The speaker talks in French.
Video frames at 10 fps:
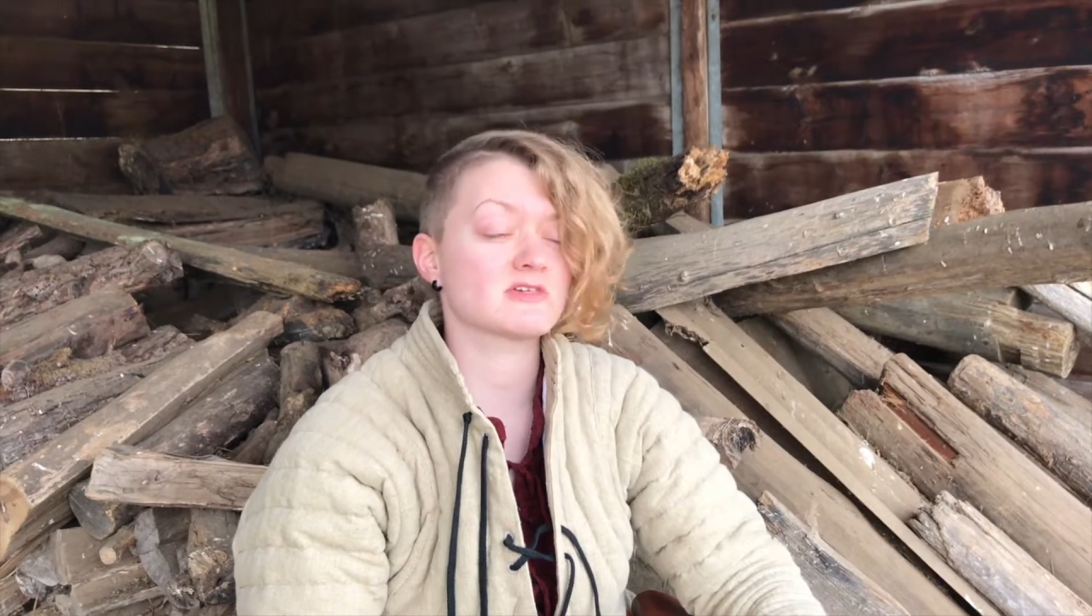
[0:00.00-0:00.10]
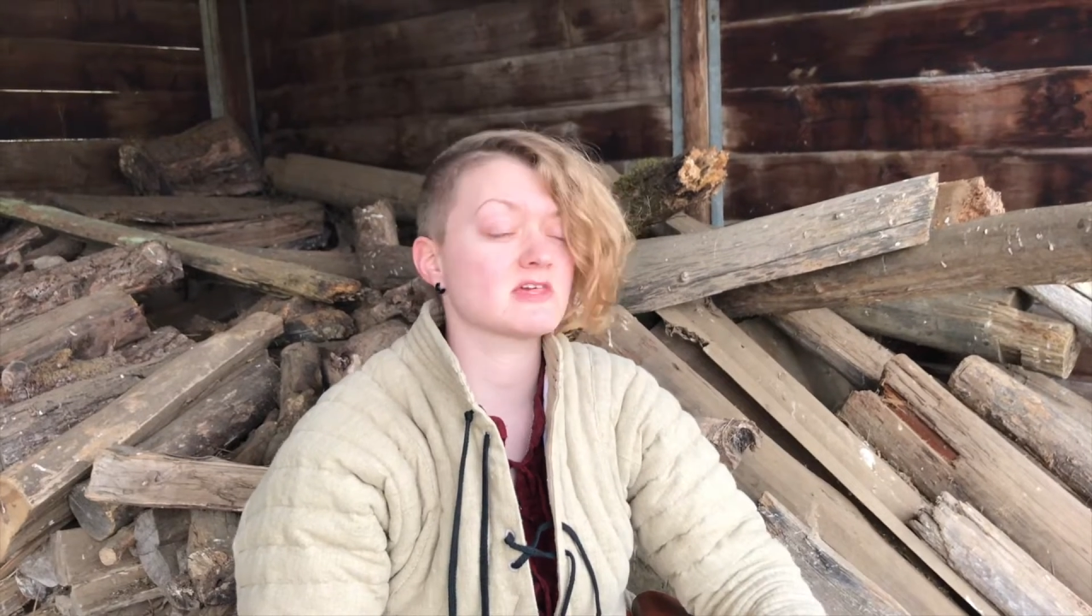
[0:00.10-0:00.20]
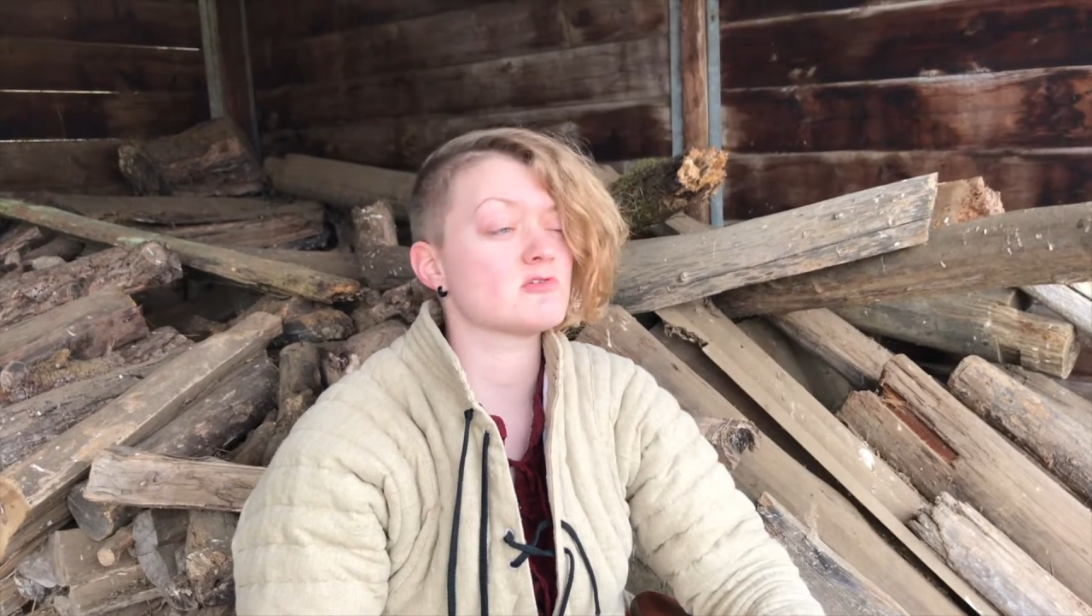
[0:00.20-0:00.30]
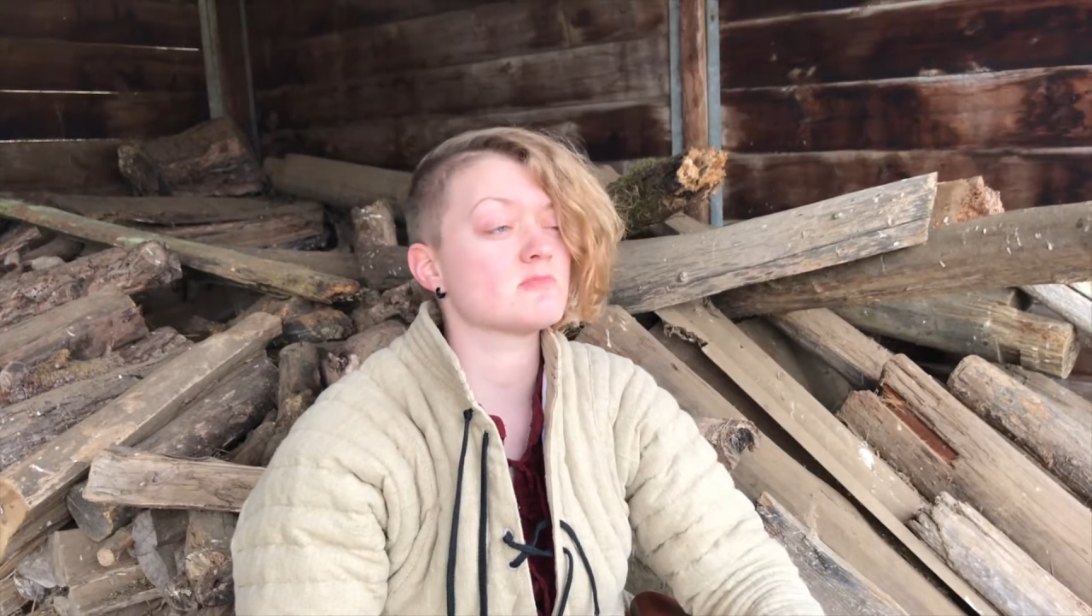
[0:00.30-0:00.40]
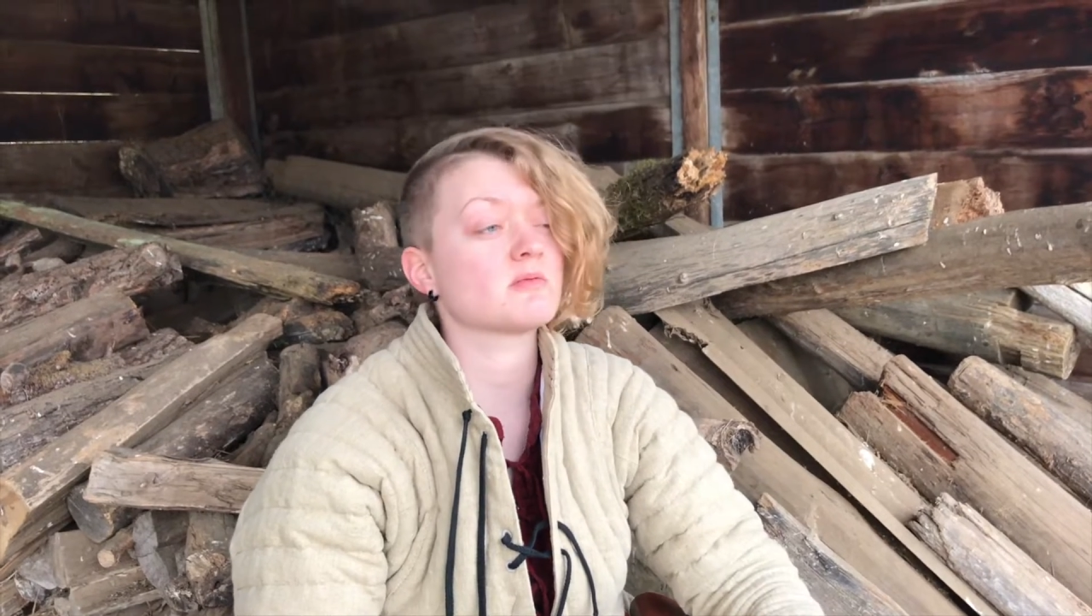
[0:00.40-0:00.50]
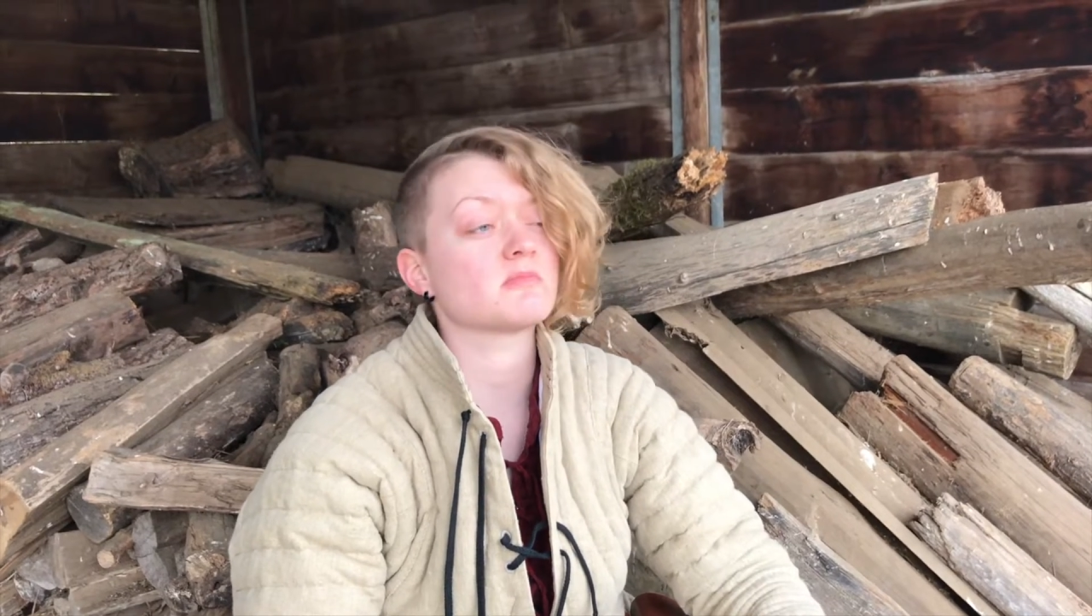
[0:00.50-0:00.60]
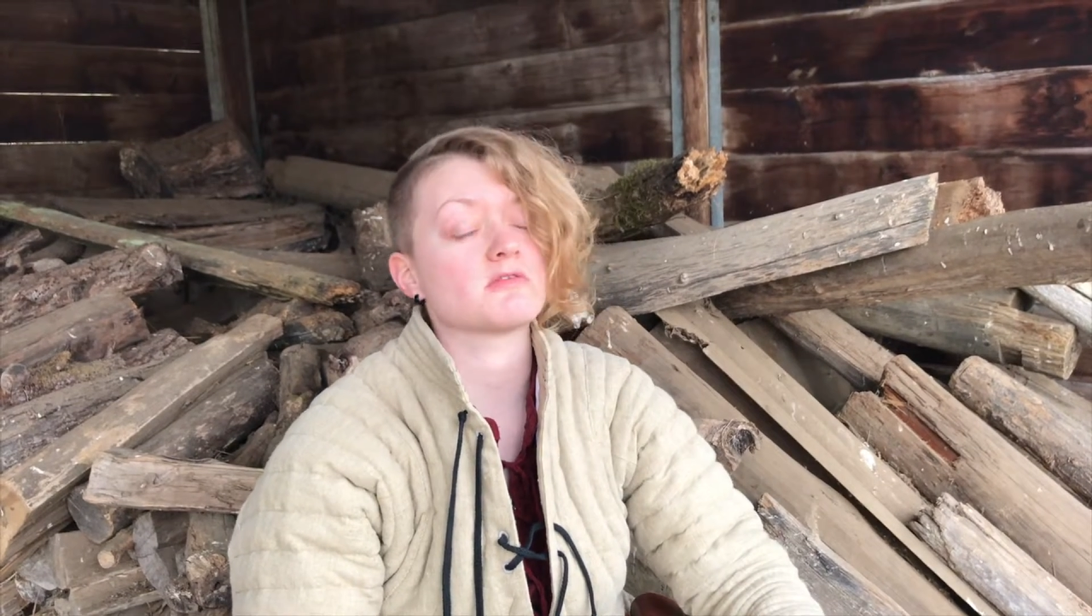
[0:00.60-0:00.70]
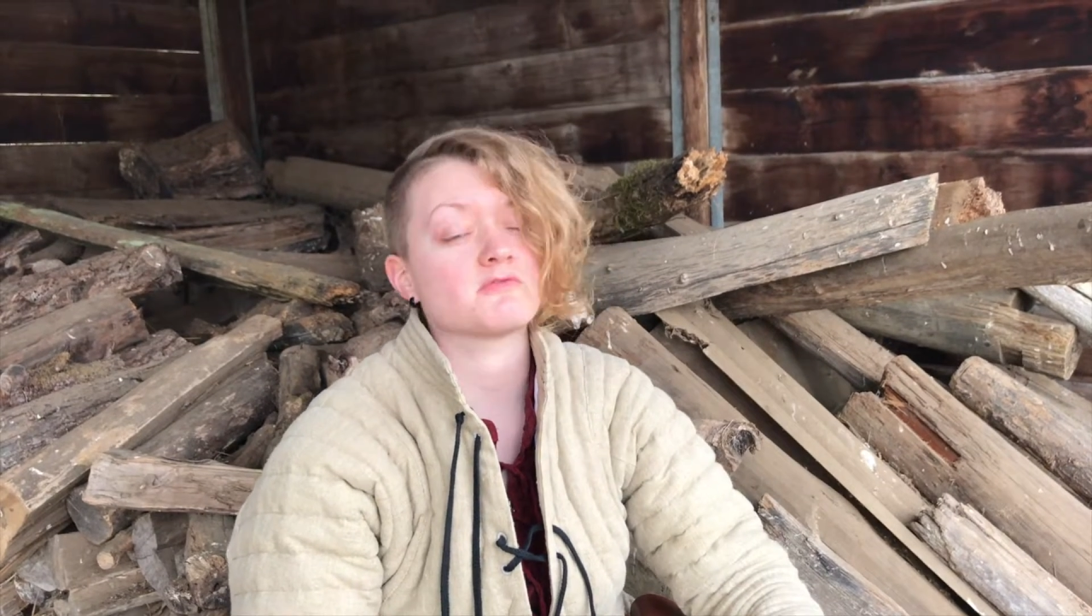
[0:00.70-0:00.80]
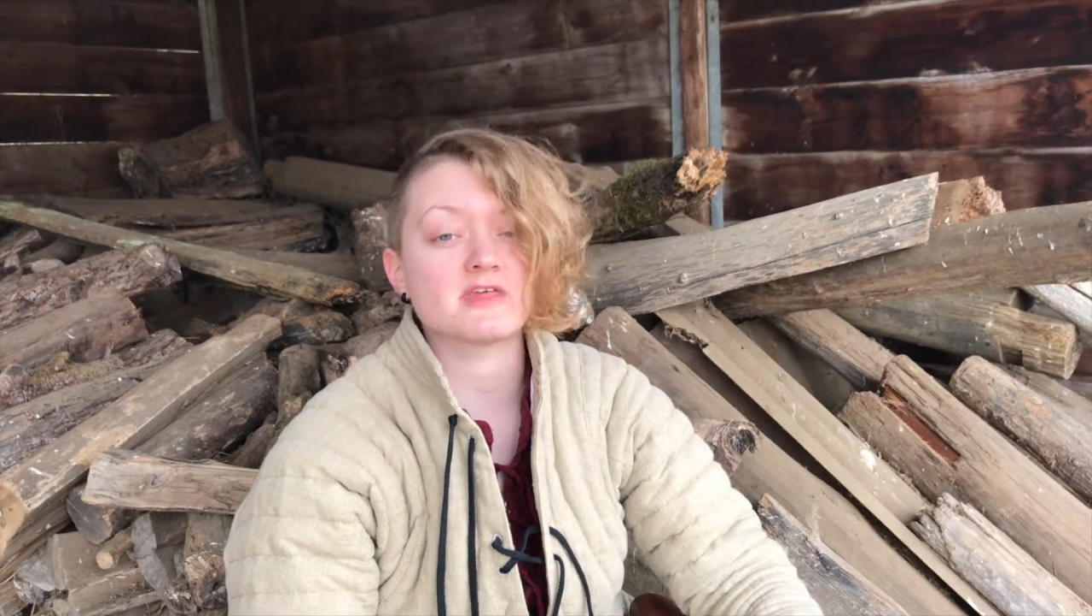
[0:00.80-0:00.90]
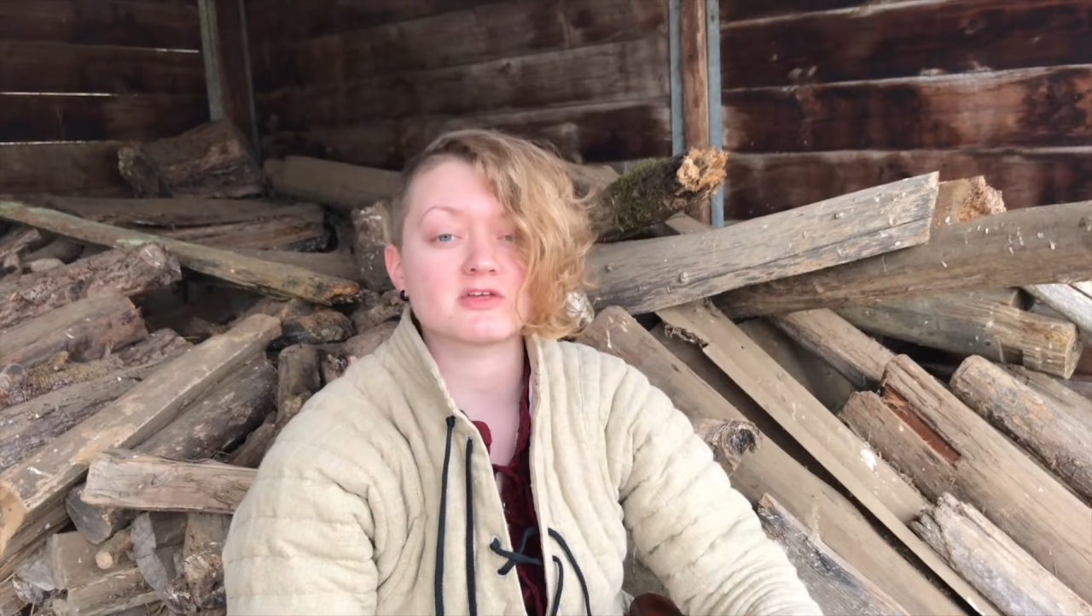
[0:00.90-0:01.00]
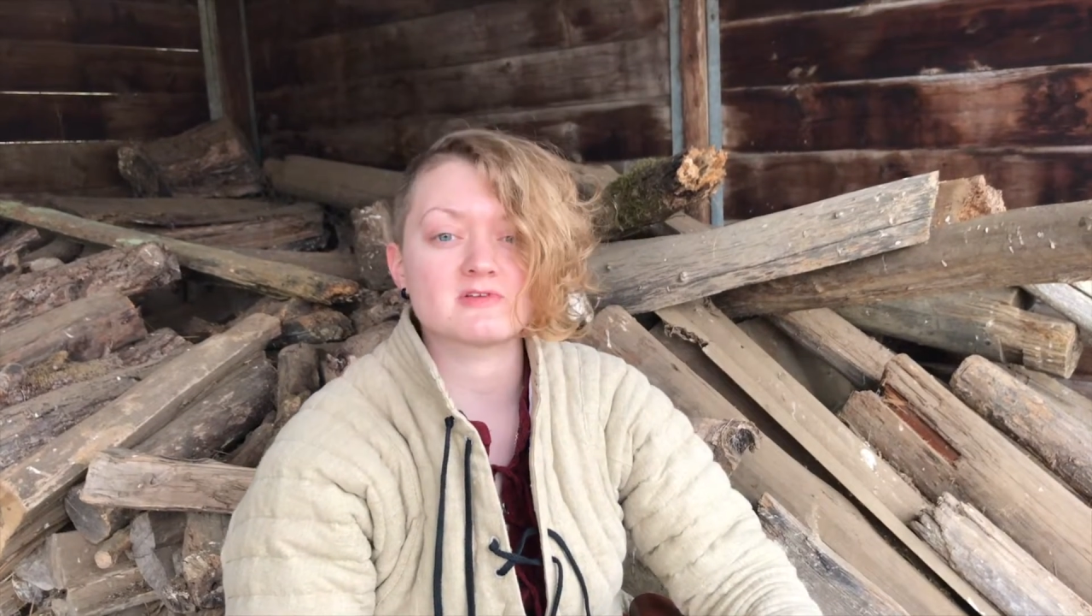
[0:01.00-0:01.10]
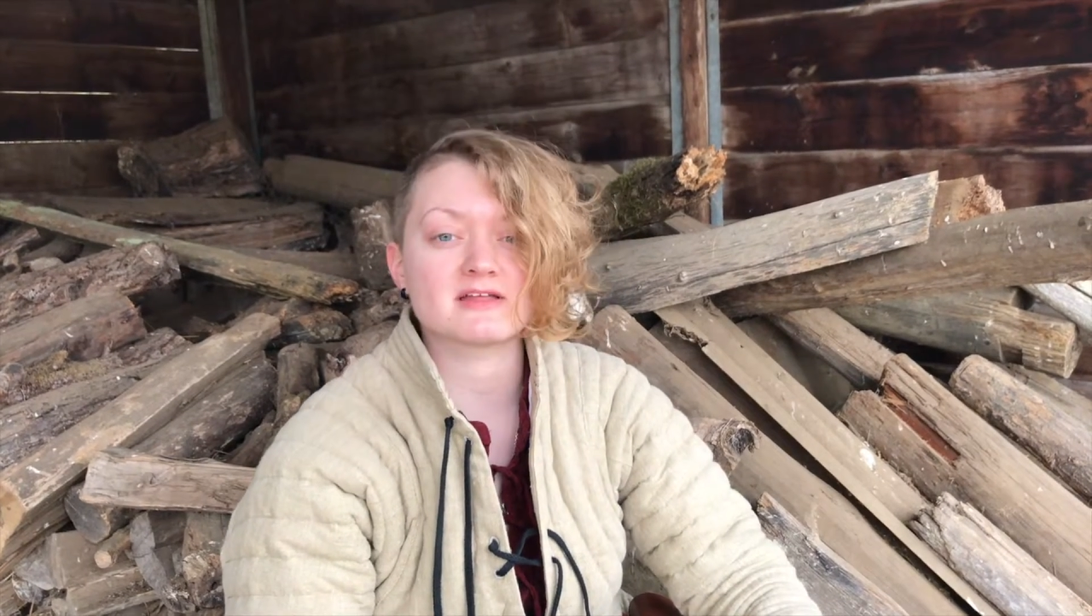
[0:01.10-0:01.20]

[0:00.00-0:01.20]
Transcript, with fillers: qui lui-même vient du